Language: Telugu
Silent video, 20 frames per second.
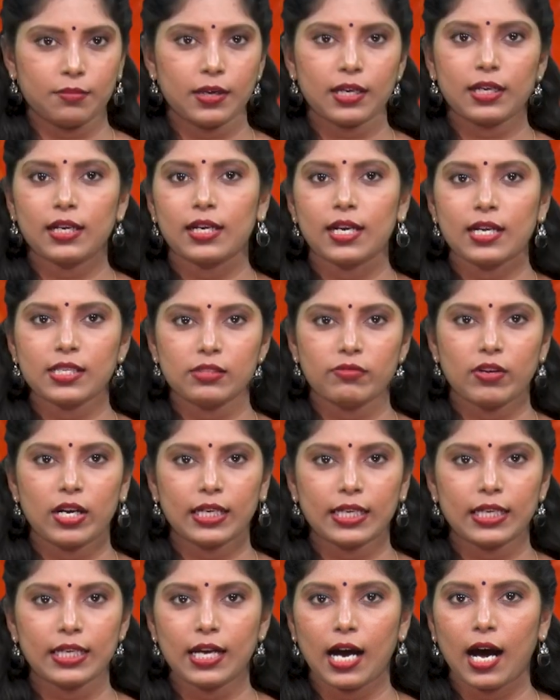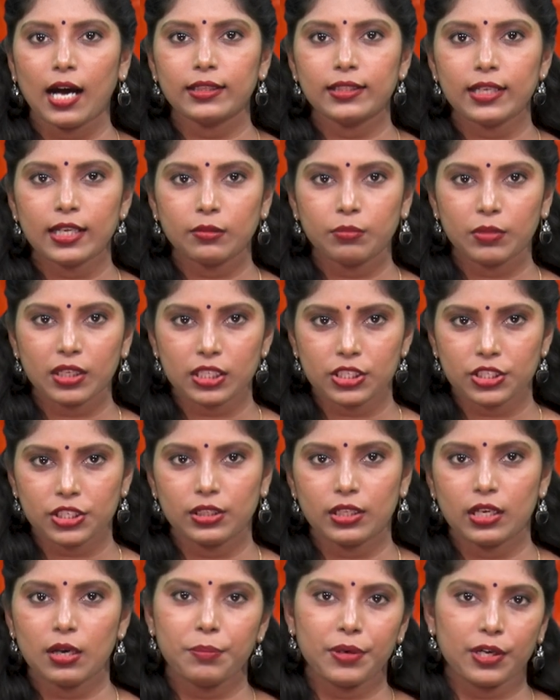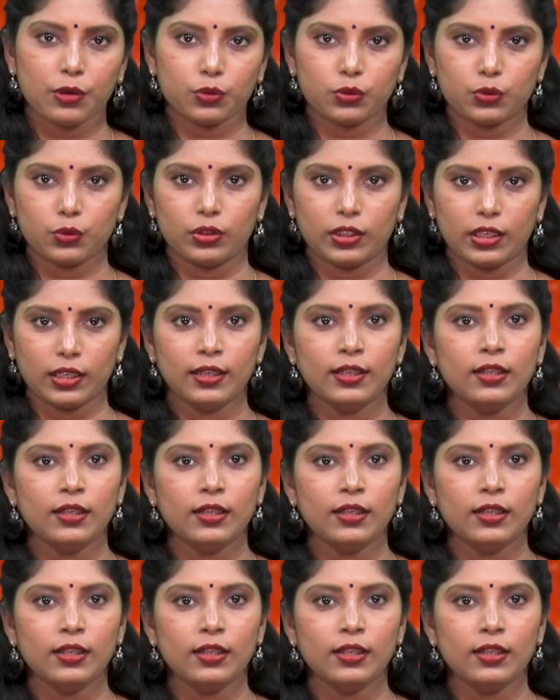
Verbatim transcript: మకర రాశి వారికి ఆధ్యాత్మిక చింతన పెరుగుతుంది